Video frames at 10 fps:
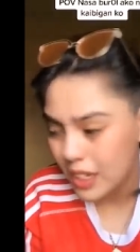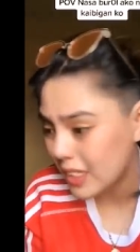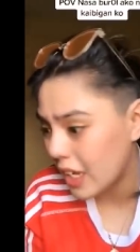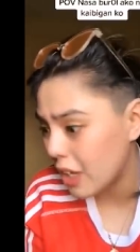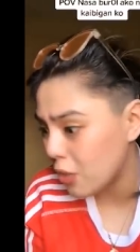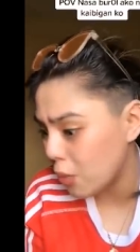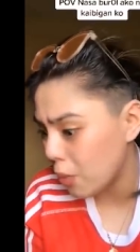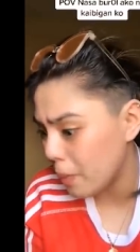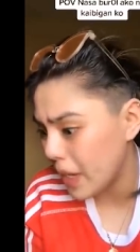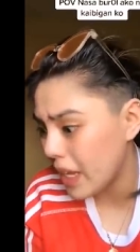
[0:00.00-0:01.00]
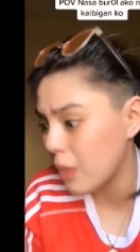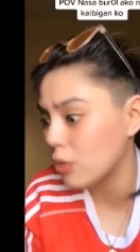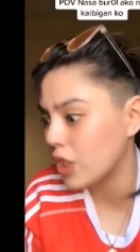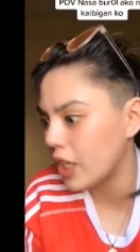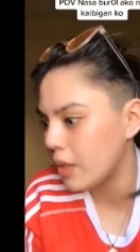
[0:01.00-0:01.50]
nasa na yung pinahiram ko
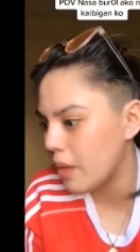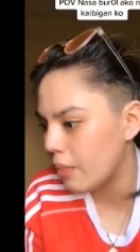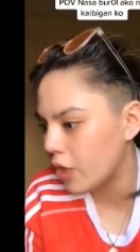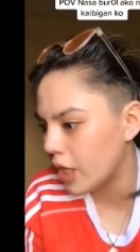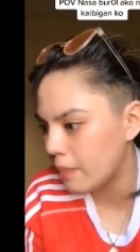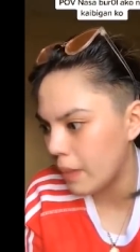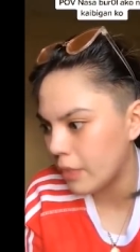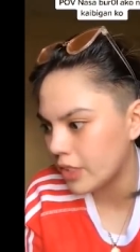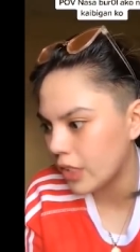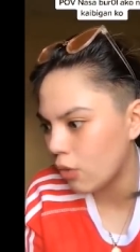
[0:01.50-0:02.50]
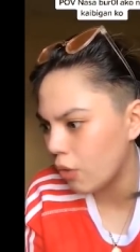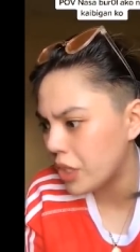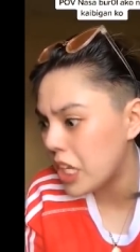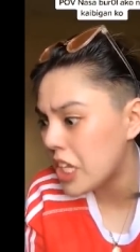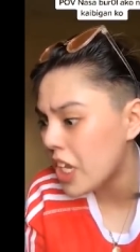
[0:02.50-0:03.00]
sa kanyang memory card 5 years ago.
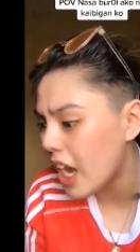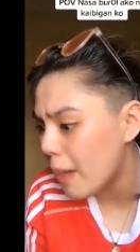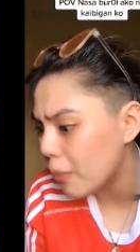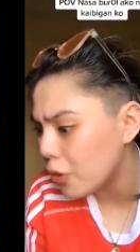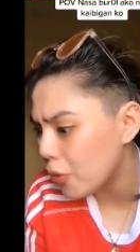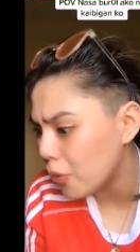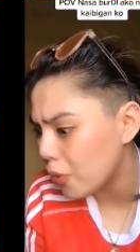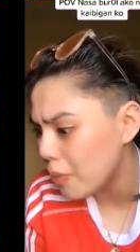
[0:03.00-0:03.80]
I-delete niya ka mo yung